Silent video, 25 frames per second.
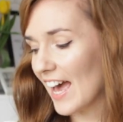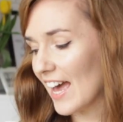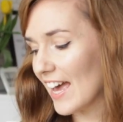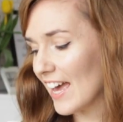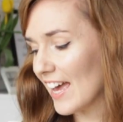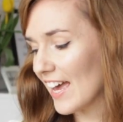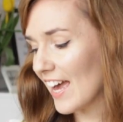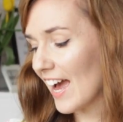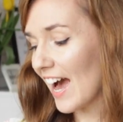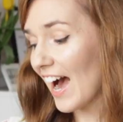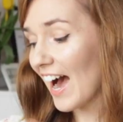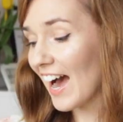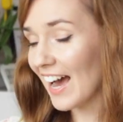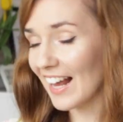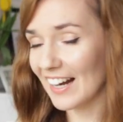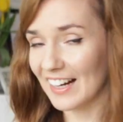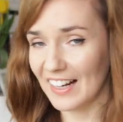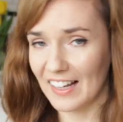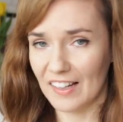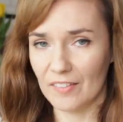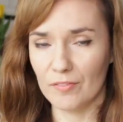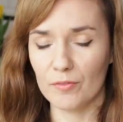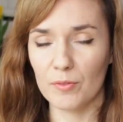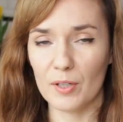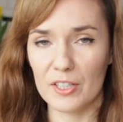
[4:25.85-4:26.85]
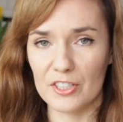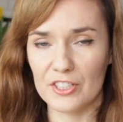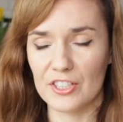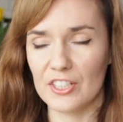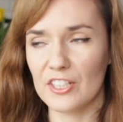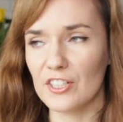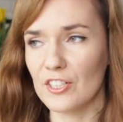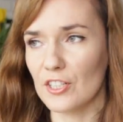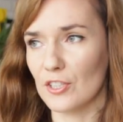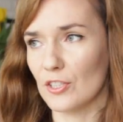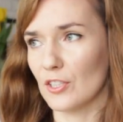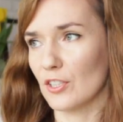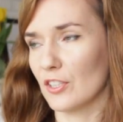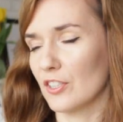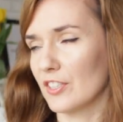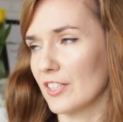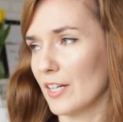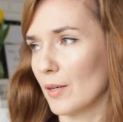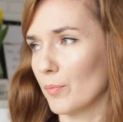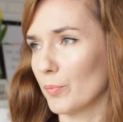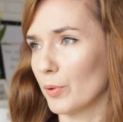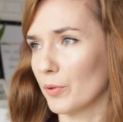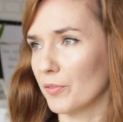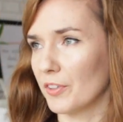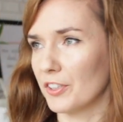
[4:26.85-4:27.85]
E, ale właśnie jeszcze coś
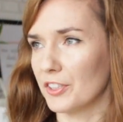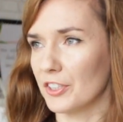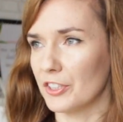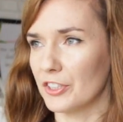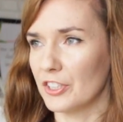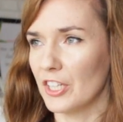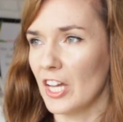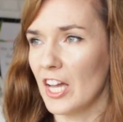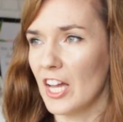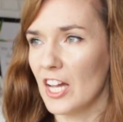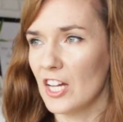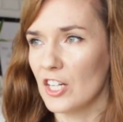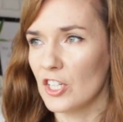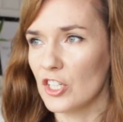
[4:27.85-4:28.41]
chciałam powiedzieć powiedzieć,